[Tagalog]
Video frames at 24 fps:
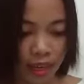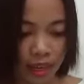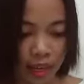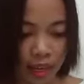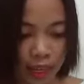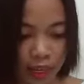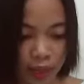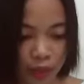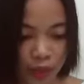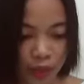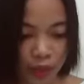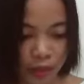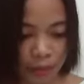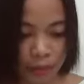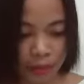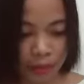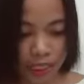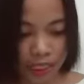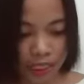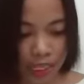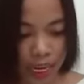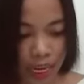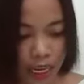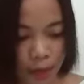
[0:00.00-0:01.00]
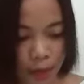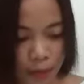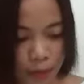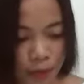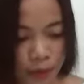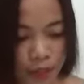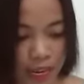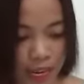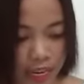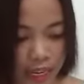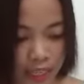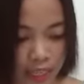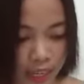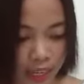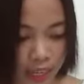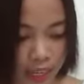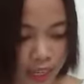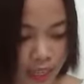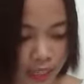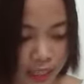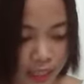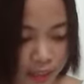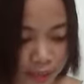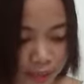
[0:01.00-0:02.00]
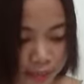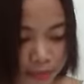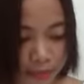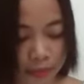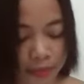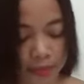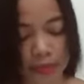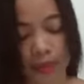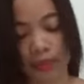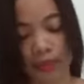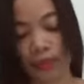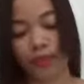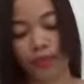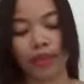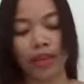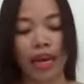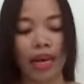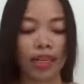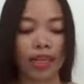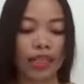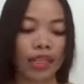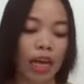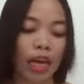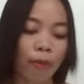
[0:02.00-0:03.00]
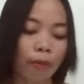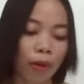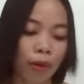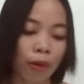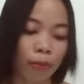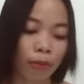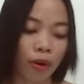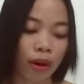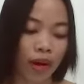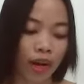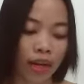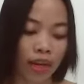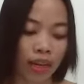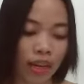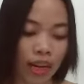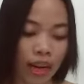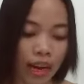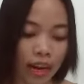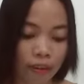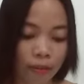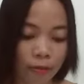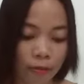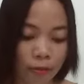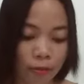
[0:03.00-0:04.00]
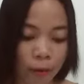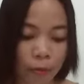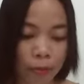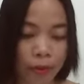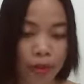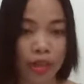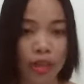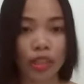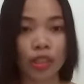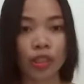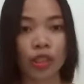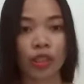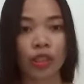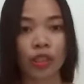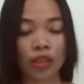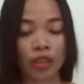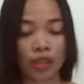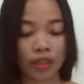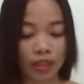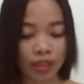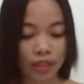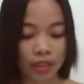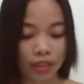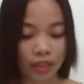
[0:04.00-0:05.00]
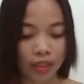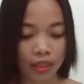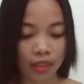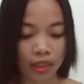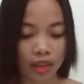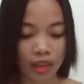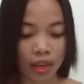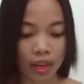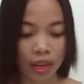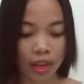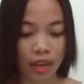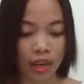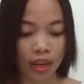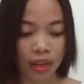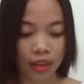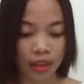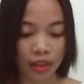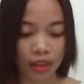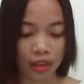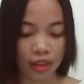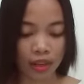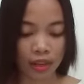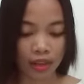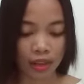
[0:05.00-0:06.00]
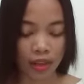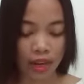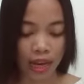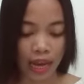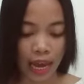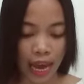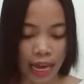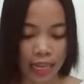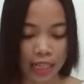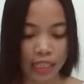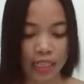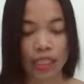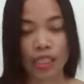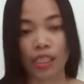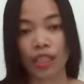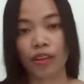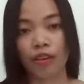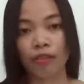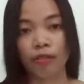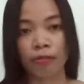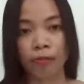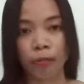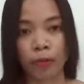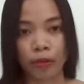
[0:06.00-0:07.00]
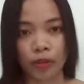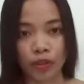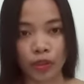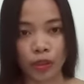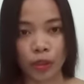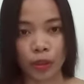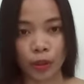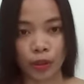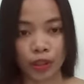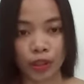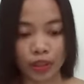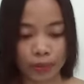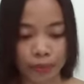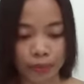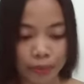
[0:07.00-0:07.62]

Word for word: Ngayon ang mensahe po natin, ang topic po ay Life Preparation, Answer of Future.